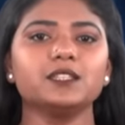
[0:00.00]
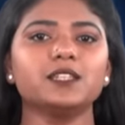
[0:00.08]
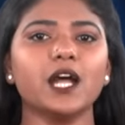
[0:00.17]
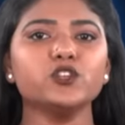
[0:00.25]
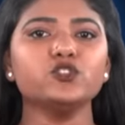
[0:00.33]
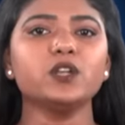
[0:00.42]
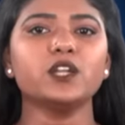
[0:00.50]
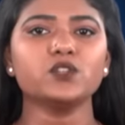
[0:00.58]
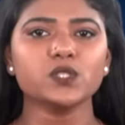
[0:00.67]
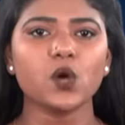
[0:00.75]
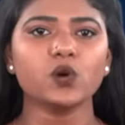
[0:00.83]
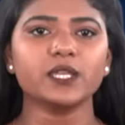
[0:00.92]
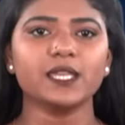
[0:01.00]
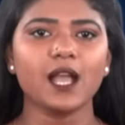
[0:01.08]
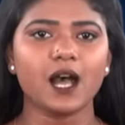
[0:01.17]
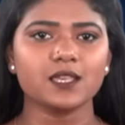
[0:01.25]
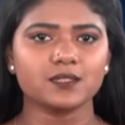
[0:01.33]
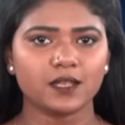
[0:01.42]
నాటు నాటు సాంగ్కి
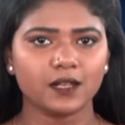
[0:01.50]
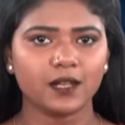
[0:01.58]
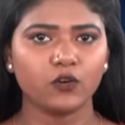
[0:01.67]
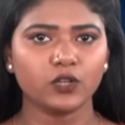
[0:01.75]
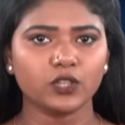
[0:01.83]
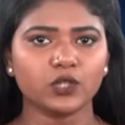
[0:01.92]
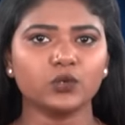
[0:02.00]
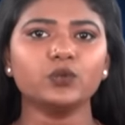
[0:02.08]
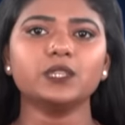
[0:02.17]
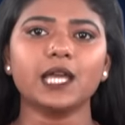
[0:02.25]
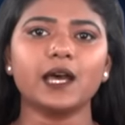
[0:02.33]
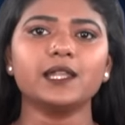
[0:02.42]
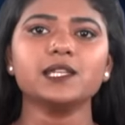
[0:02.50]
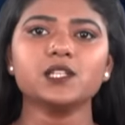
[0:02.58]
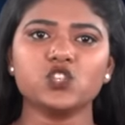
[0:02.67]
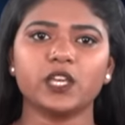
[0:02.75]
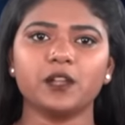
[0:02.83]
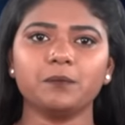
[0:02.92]
ఆస్కర్ రావడంతో తారక్
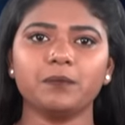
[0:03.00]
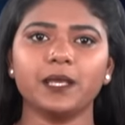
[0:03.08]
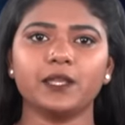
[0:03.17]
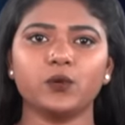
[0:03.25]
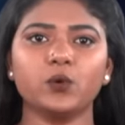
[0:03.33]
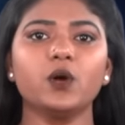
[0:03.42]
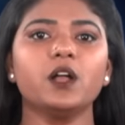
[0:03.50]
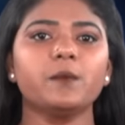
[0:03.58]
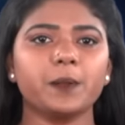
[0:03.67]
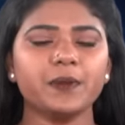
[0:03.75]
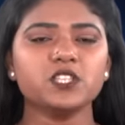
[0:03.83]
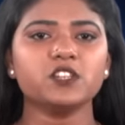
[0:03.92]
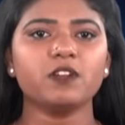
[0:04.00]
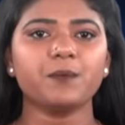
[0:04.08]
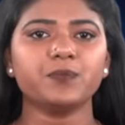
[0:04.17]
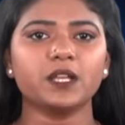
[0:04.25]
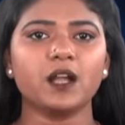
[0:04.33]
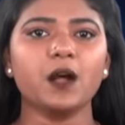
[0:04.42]
చరణ్ పేర్లు
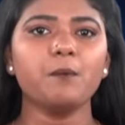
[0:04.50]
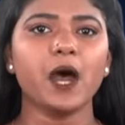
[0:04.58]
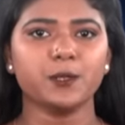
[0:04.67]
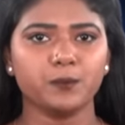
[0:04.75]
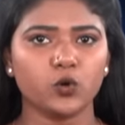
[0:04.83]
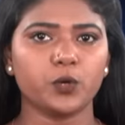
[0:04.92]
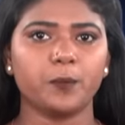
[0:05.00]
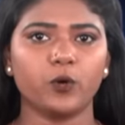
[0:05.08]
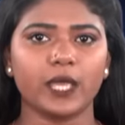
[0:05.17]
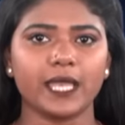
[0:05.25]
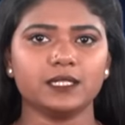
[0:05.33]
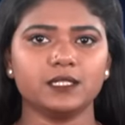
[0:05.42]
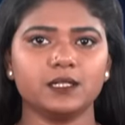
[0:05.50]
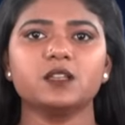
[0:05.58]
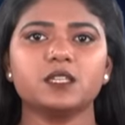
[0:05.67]
ప్రపంచవ్యాప్తంగా మారుమ్రోగిపోయాయి